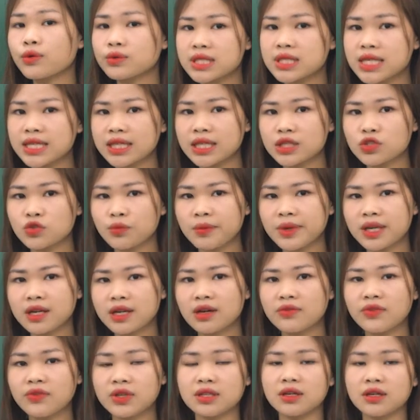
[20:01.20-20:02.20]
học sinh thì chúng mình
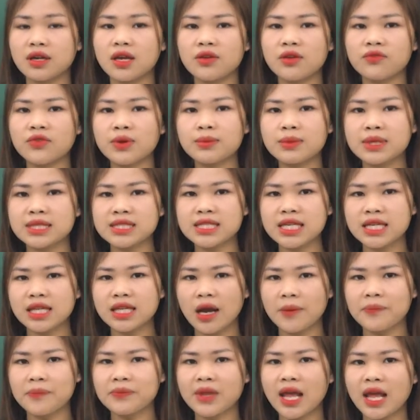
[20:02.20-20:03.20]
cần phải thực hiện phép tính gì nhỉ?